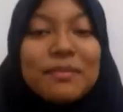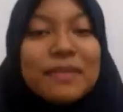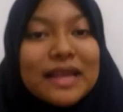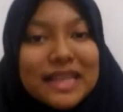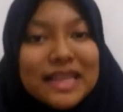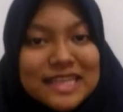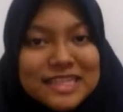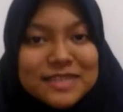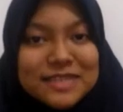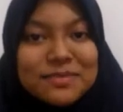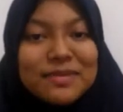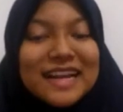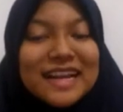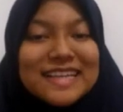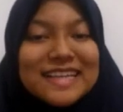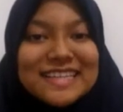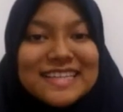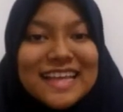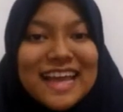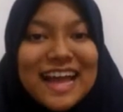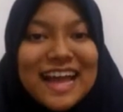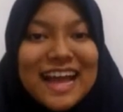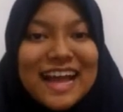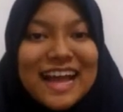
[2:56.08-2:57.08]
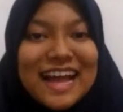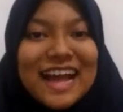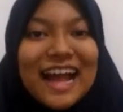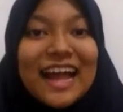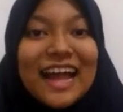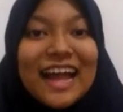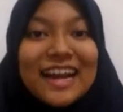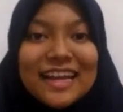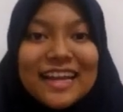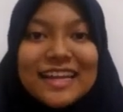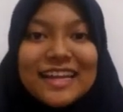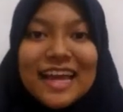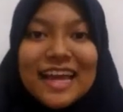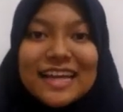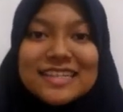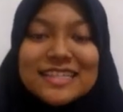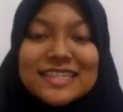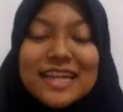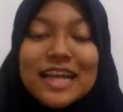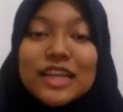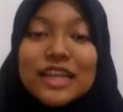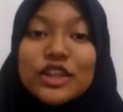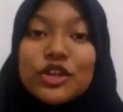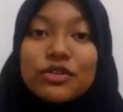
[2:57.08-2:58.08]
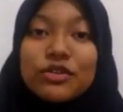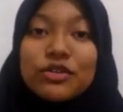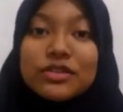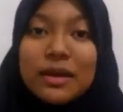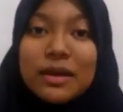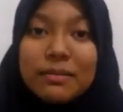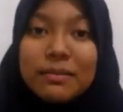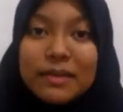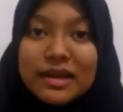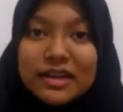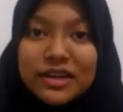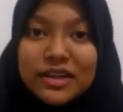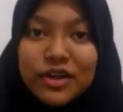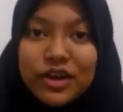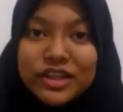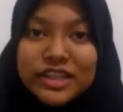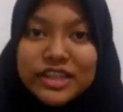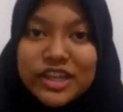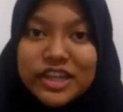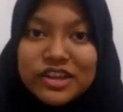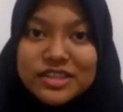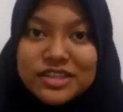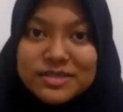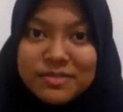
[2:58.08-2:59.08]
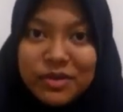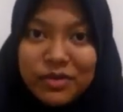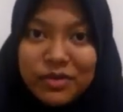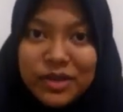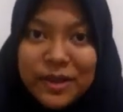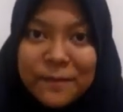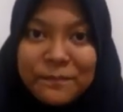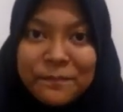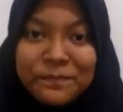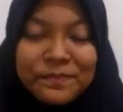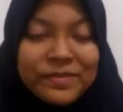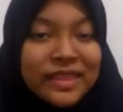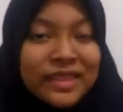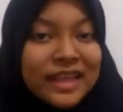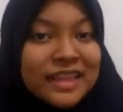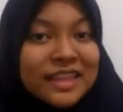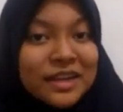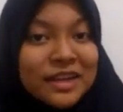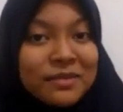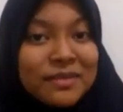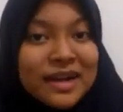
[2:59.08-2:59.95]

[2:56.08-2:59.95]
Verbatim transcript: Semangat atas menginspirasi hak-hak anak di Aceh, terutama di kota Lok